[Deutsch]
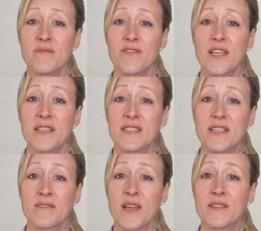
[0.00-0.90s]
verliert
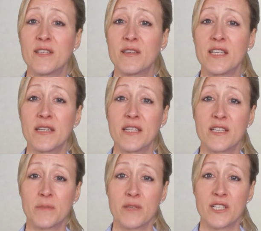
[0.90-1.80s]
das Fahrzeug
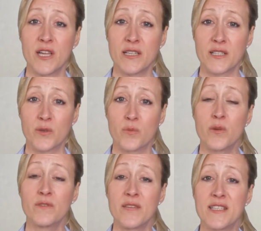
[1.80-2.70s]
jegliche Beschleunigung
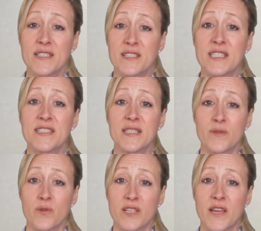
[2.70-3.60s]
und wechselt in den
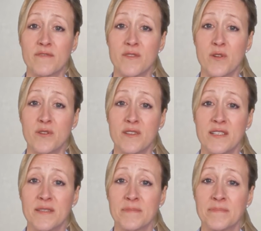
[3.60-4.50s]

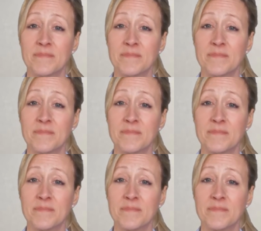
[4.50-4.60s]
Notlaufmodus.